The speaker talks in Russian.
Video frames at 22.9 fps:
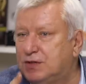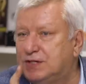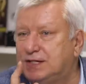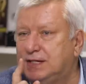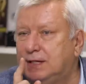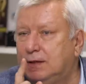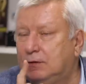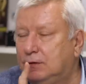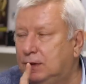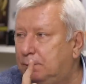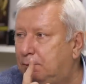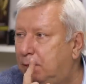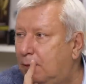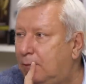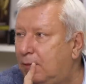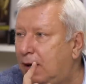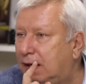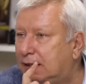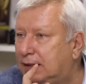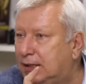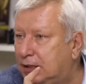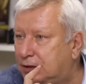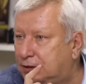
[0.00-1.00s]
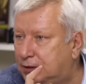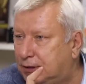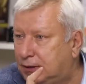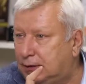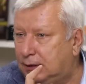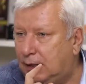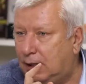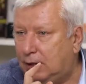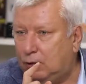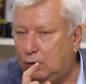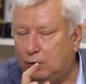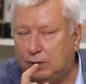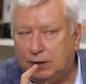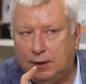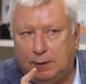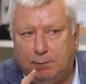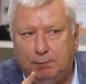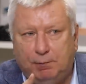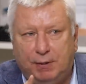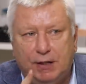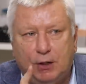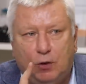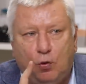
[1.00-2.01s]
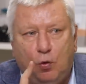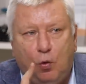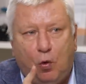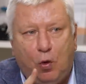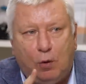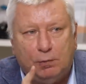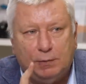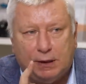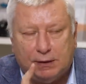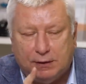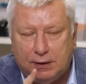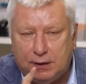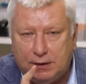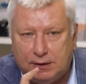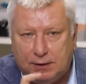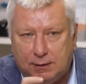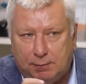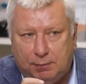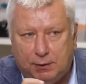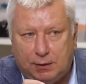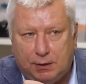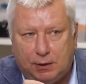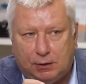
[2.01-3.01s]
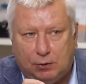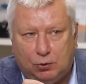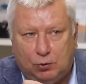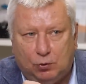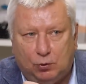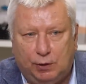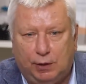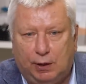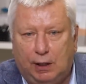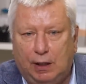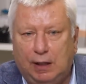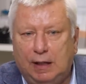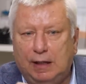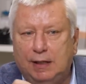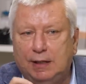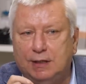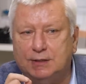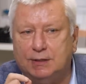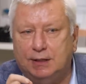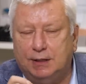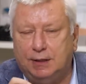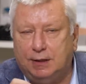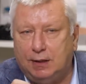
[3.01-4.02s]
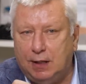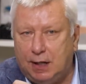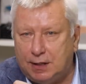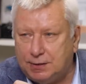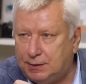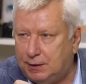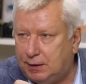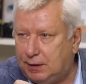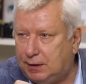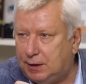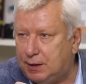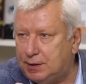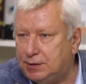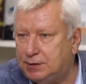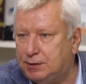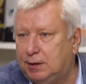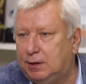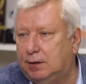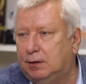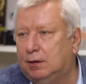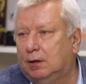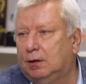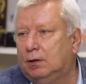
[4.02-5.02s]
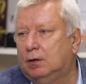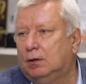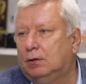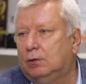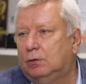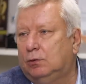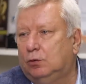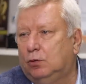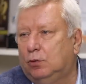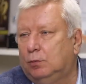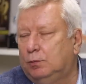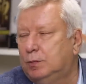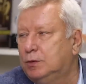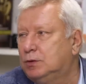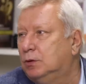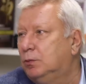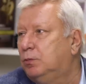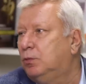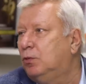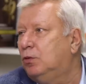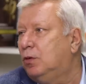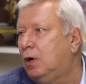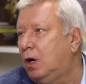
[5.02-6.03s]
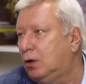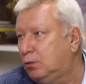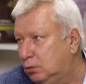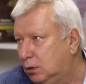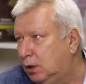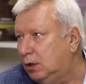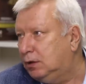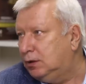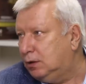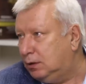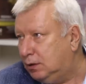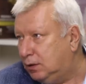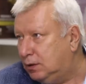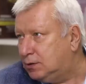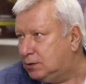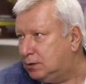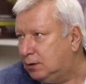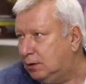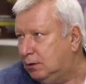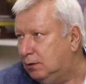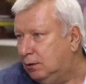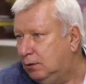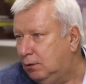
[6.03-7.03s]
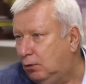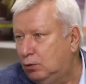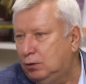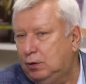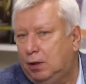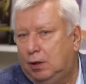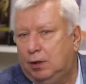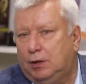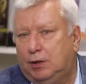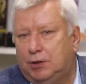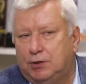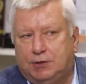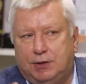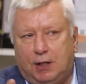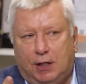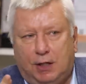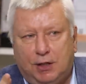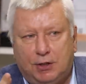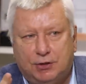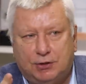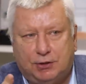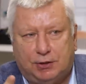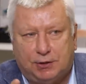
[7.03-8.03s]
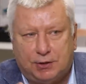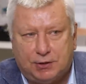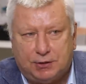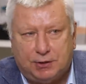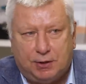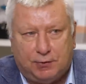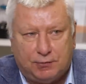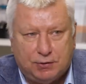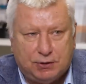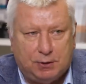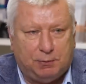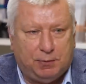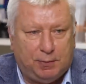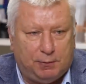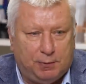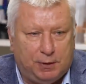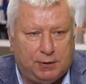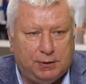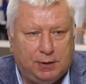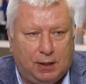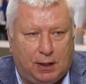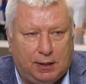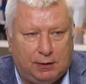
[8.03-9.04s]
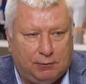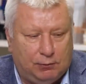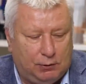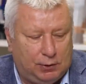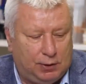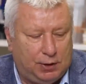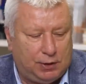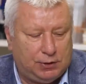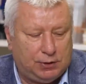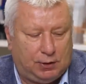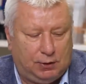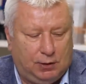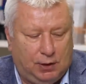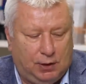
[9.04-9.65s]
сделаны по моей технологии, при комнатной температуре из лекарственных растений. Ну, без лопуха куда денешься? Он исторически, так сказать, все поменяли его, значит,